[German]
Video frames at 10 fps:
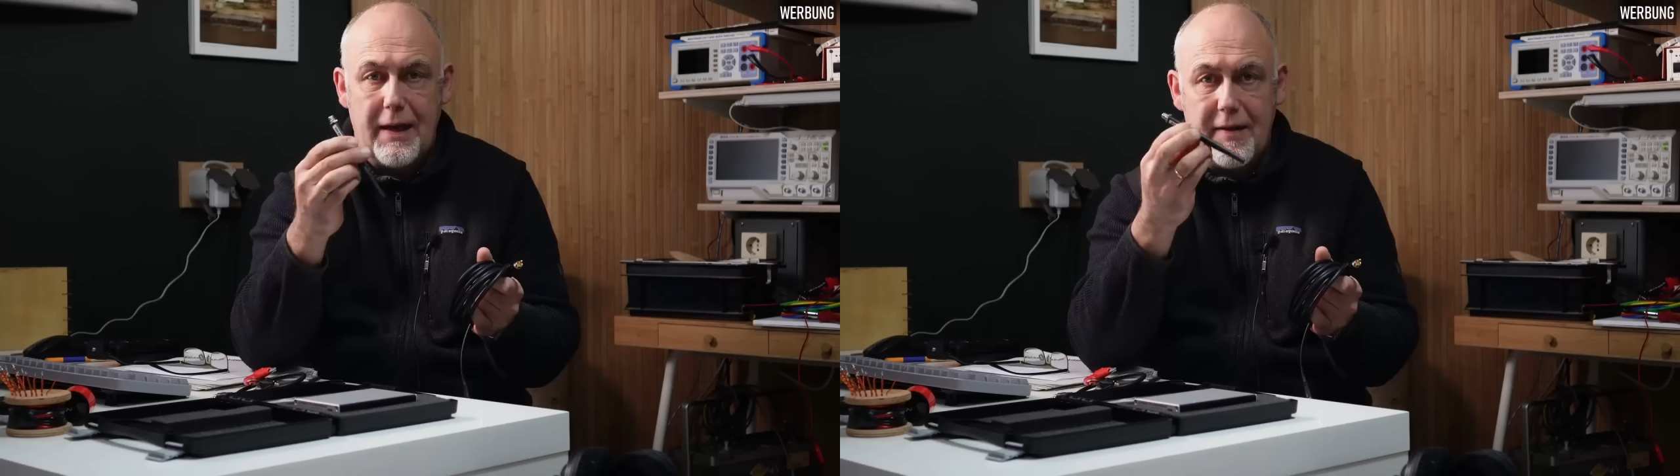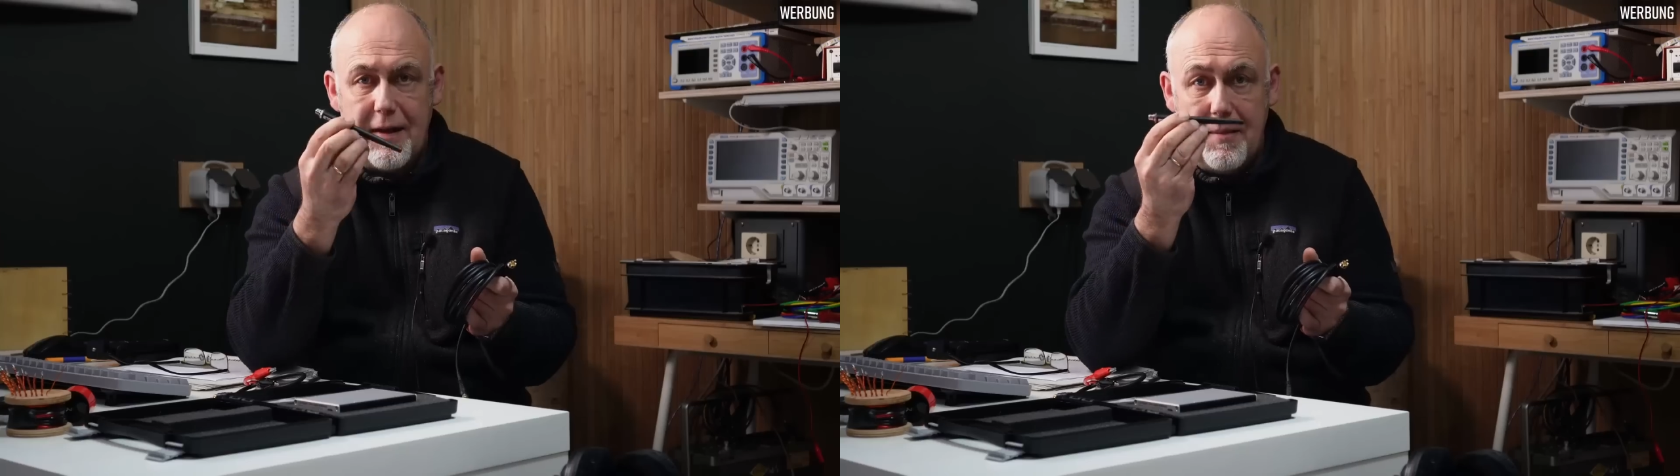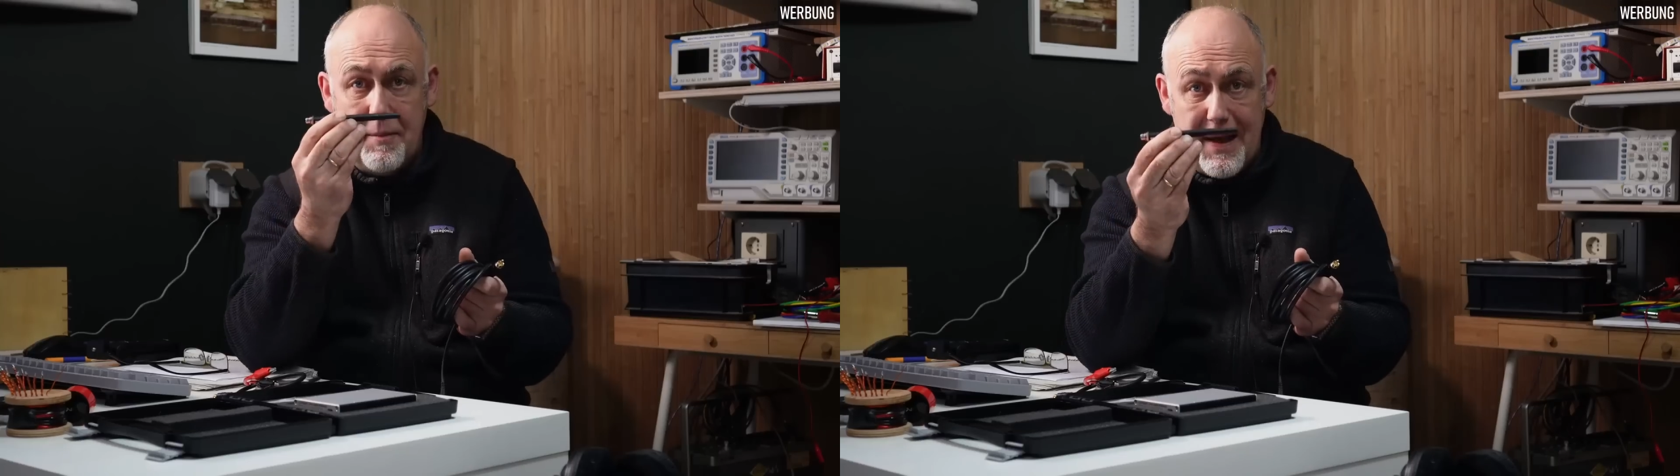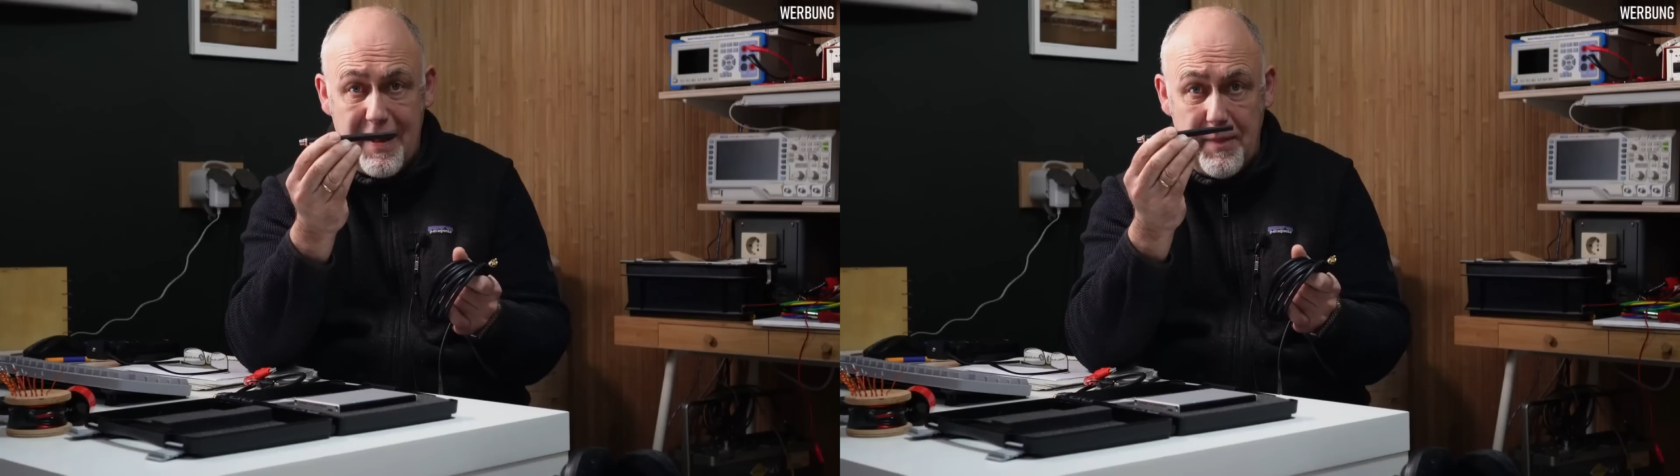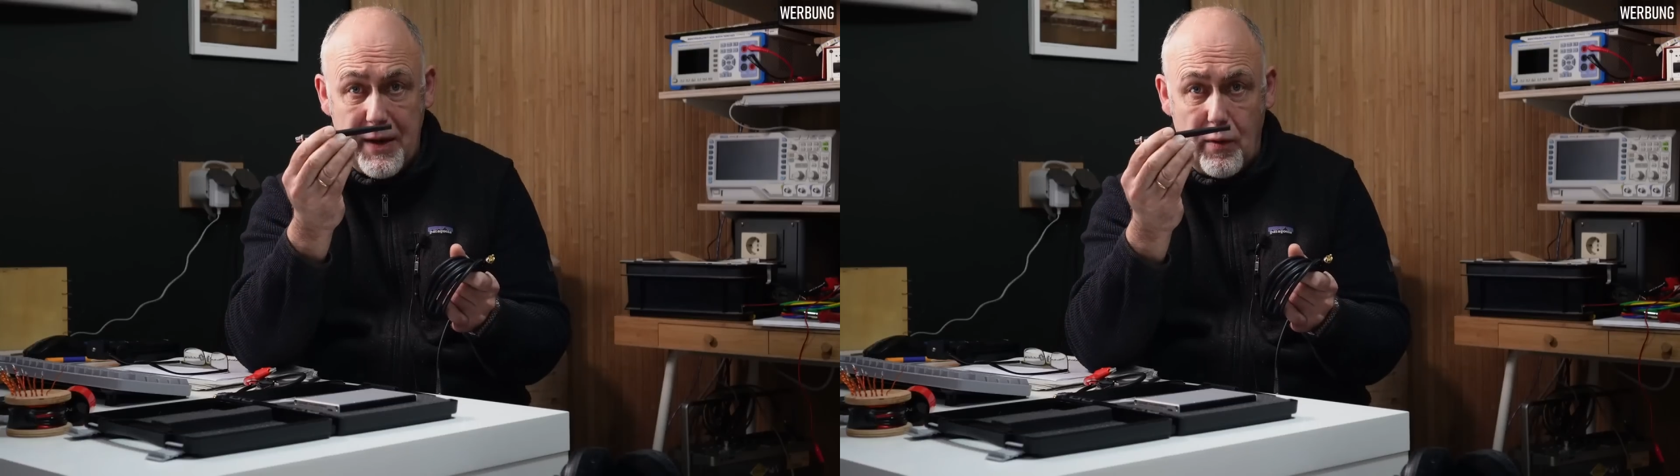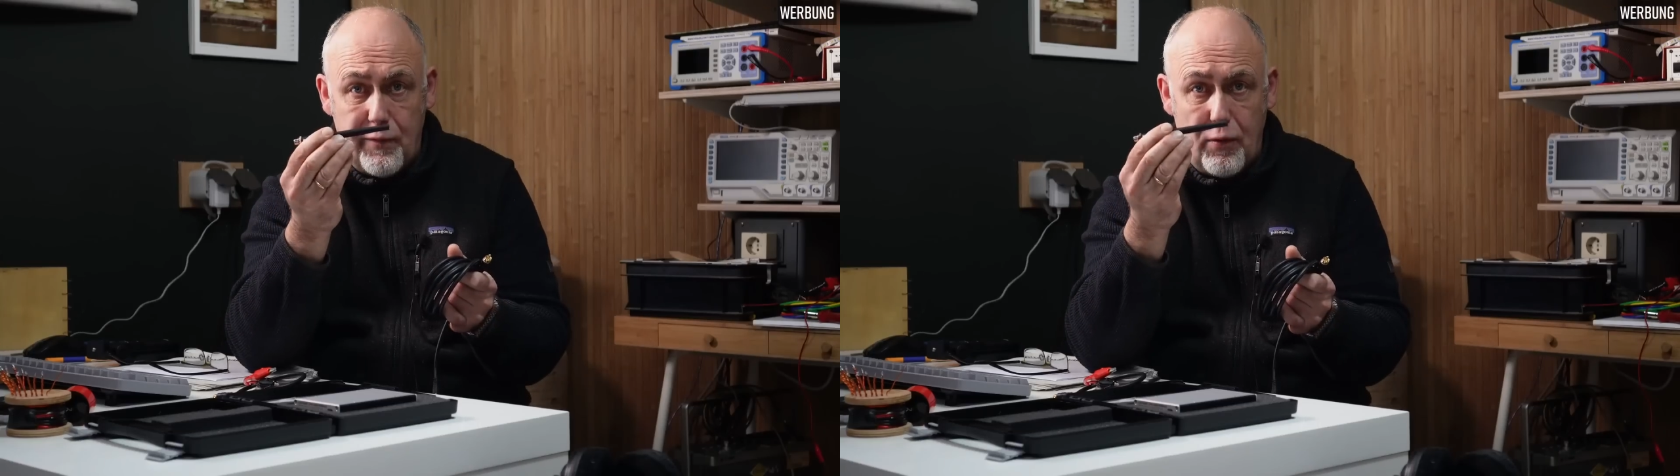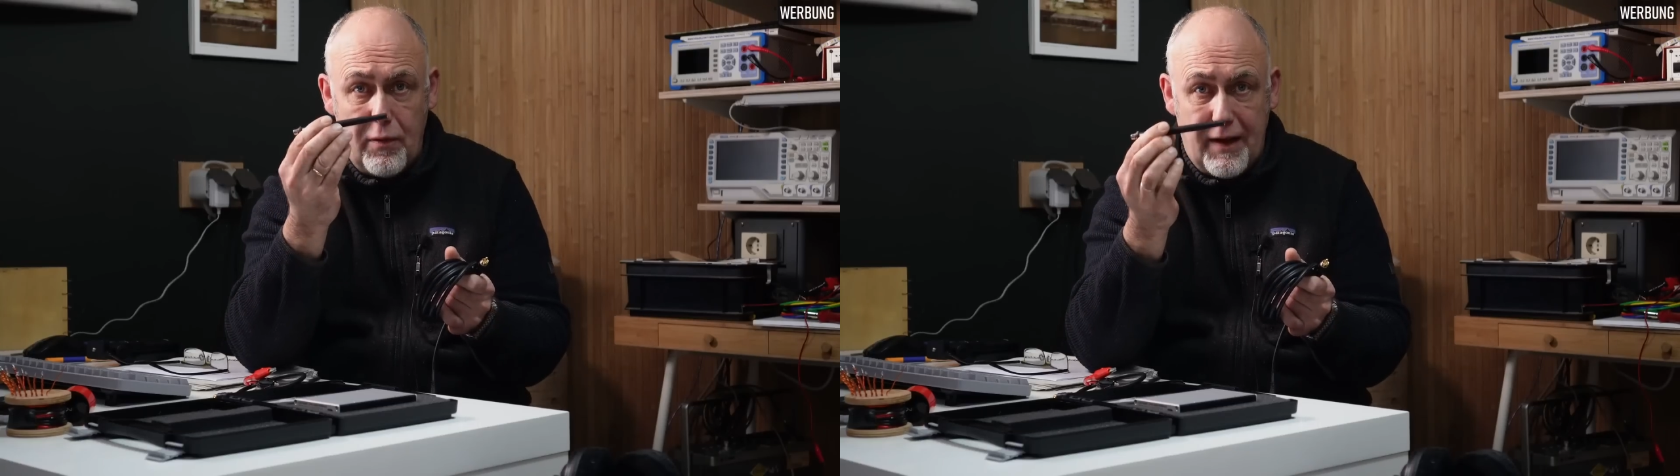das Messmikrofon,